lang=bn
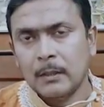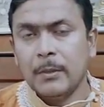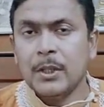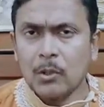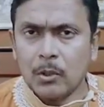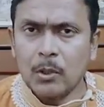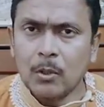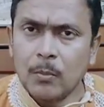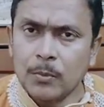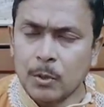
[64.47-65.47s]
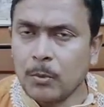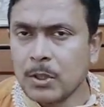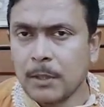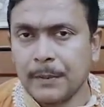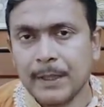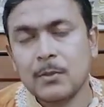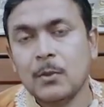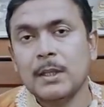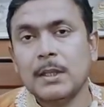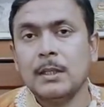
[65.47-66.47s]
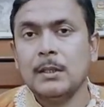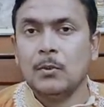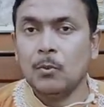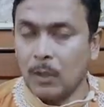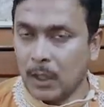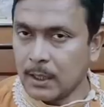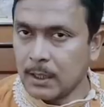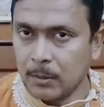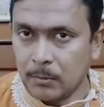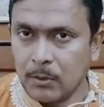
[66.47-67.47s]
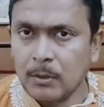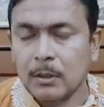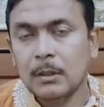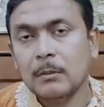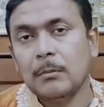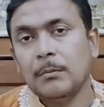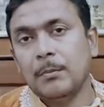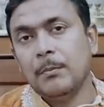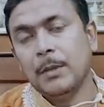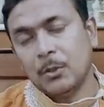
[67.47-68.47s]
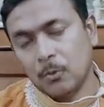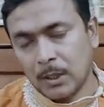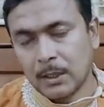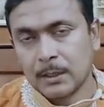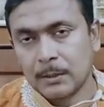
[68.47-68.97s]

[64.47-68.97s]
ভীষণ রকম সমস্যা ফেস করেছে তুলা রাশি এবং মিথুন রাশি